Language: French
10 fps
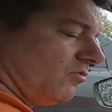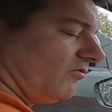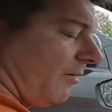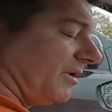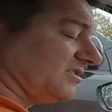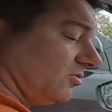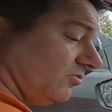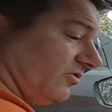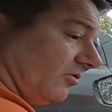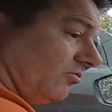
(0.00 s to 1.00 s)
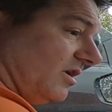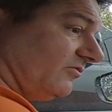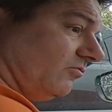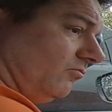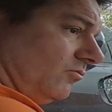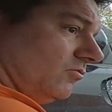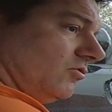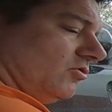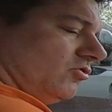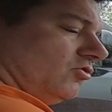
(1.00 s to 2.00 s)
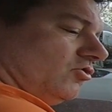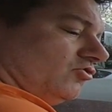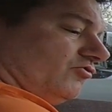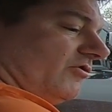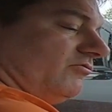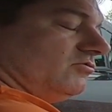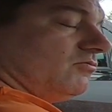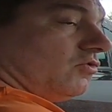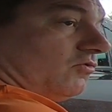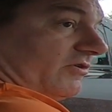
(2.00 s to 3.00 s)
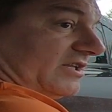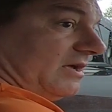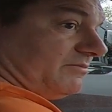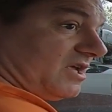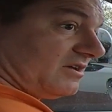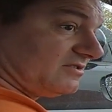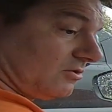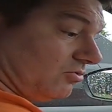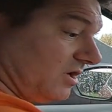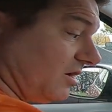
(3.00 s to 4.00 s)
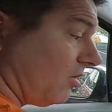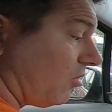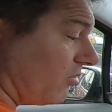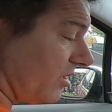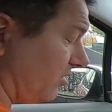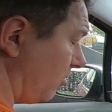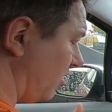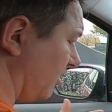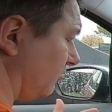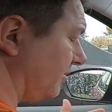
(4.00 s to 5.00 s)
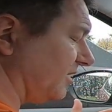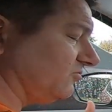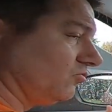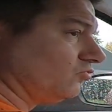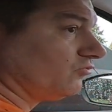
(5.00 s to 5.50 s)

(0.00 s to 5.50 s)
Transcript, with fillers: On va partir en circulation. Je vous, on va être amené à circuler en et hors agglomération.